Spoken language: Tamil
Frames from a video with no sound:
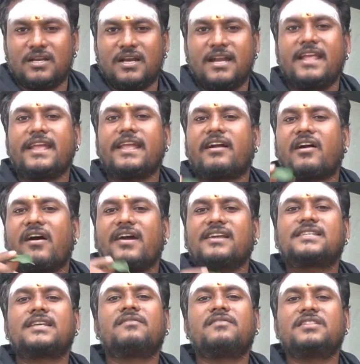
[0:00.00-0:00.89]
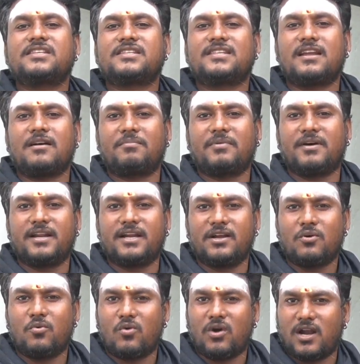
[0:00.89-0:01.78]
நீங்கள் காய்ச்சல் வந்துச்சுன்னா
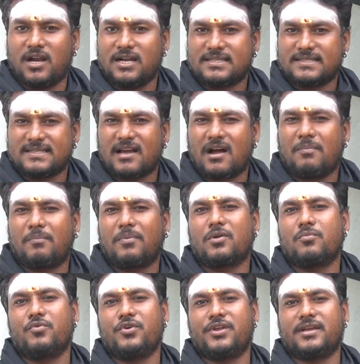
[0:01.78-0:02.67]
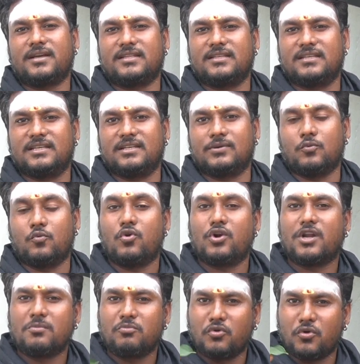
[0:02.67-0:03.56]
பாருங்கள் உங்களால் சாப்பிட முடியாது
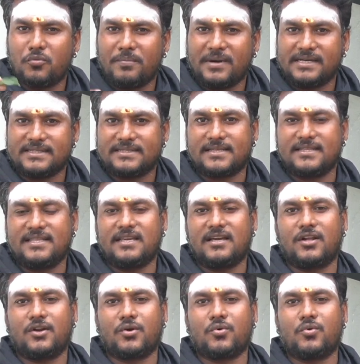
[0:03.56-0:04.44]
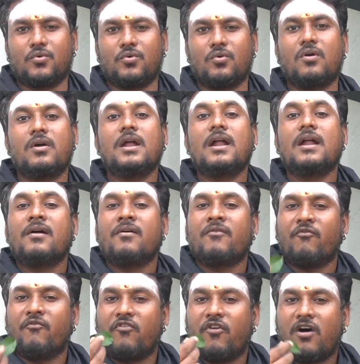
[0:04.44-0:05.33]
உடம்பு ரொம்ப அசதியாக இருக்கும்
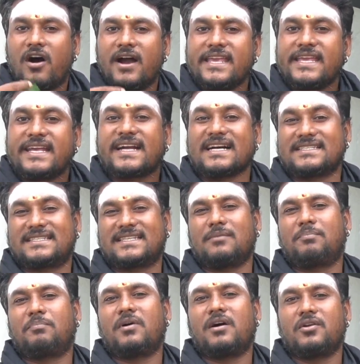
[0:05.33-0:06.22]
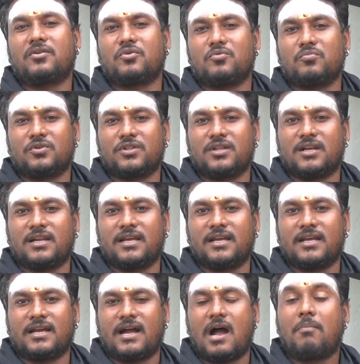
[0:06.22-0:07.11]
வாய் கசப்பாக இருக்கும் முதல்ல
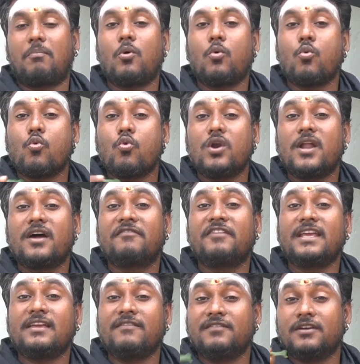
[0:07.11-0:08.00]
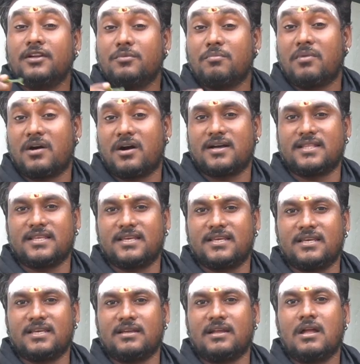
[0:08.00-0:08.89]
அப்போ உணவை
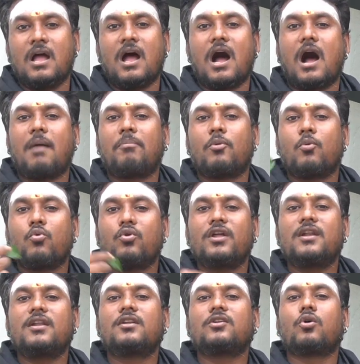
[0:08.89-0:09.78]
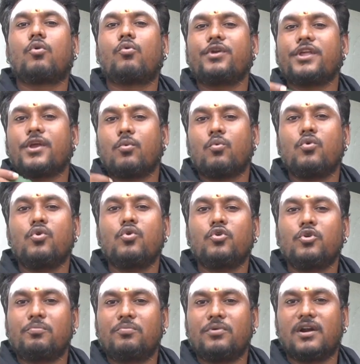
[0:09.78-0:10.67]
விரும்பாது அப்போ உடலில் இருக்கக்கூடிய
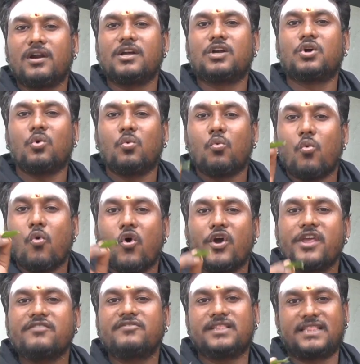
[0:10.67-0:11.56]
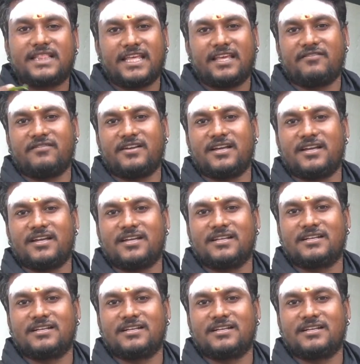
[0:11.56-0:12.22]
உள்ளுறுப்புகளுக்கு ஓய்வு தேவை